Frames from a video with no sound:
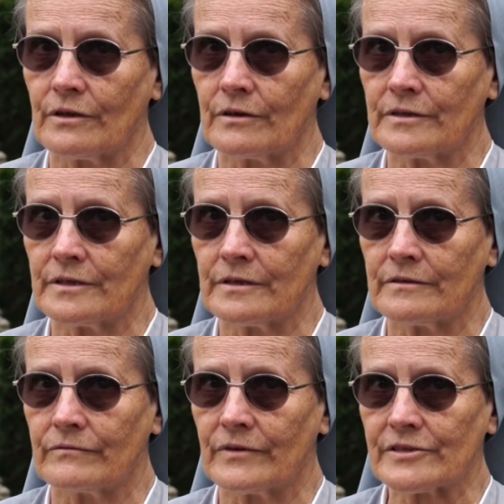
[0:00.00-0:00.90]
No
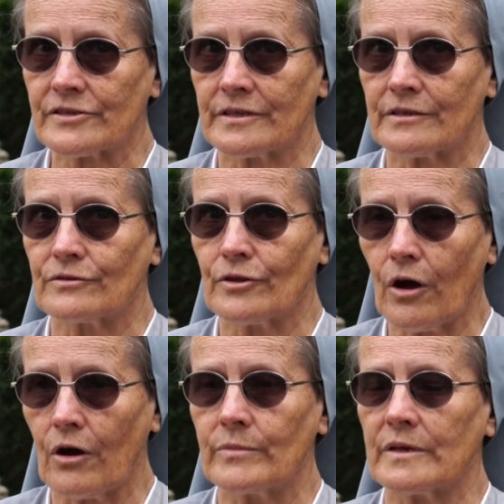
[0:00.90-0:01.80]
i właśnie
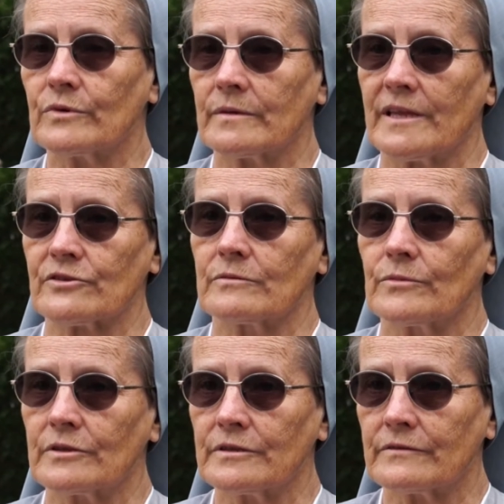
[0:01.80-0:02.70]
to obejmujemy naszą
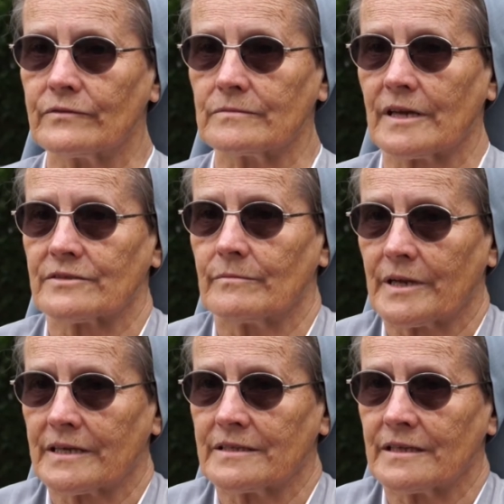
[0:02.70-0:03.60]
modlitwą, naszym
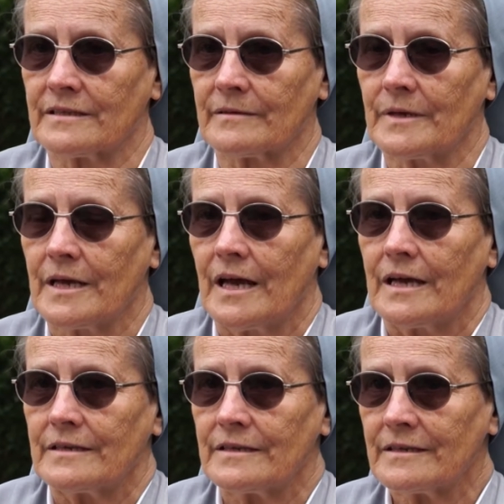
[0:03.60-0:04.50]
pragnieniem
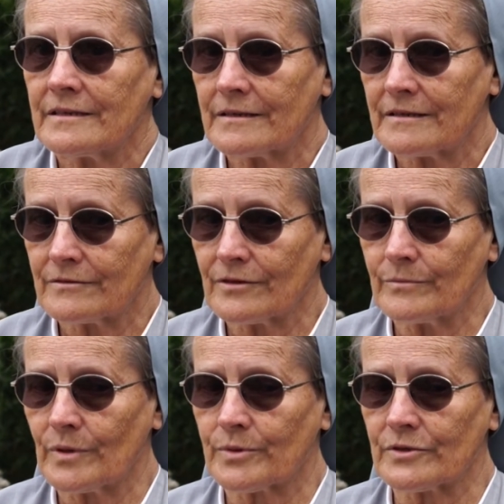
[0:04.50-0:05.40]
i
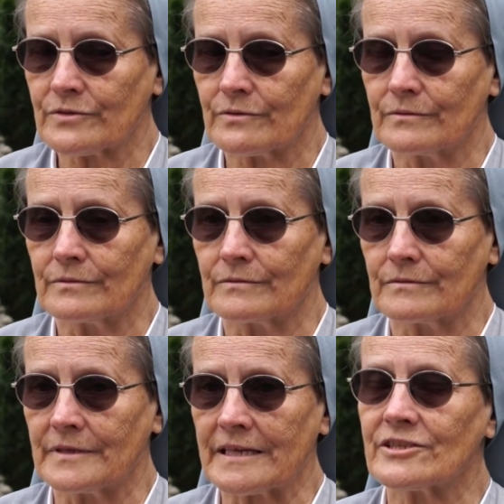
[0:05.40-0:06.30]
tą po prostu
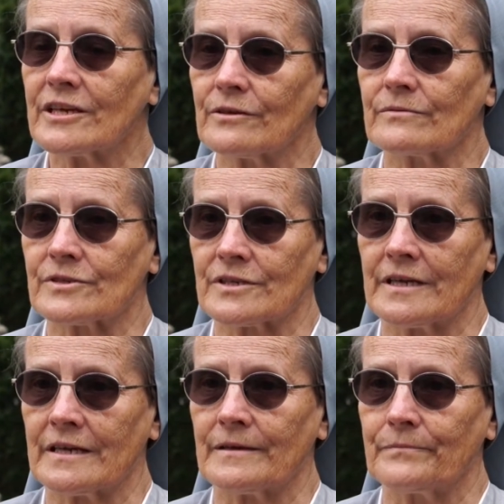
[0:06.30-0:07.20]
nadzieją,
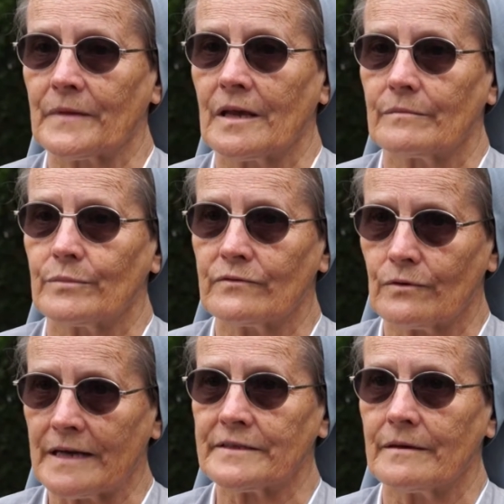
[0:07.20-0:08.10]
że
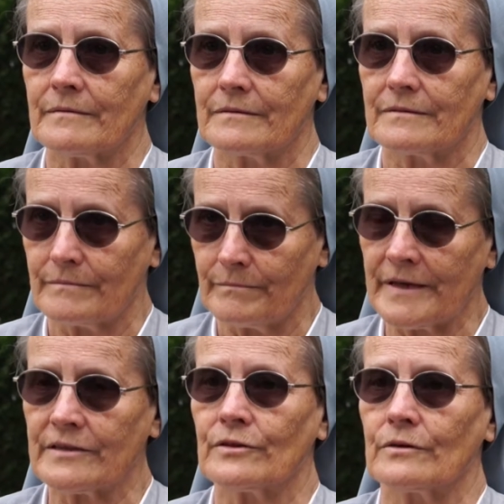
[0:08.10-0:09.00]
powołania
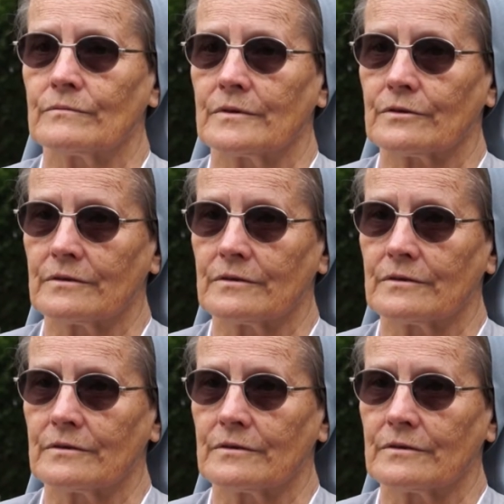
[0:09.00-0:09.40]
będą e,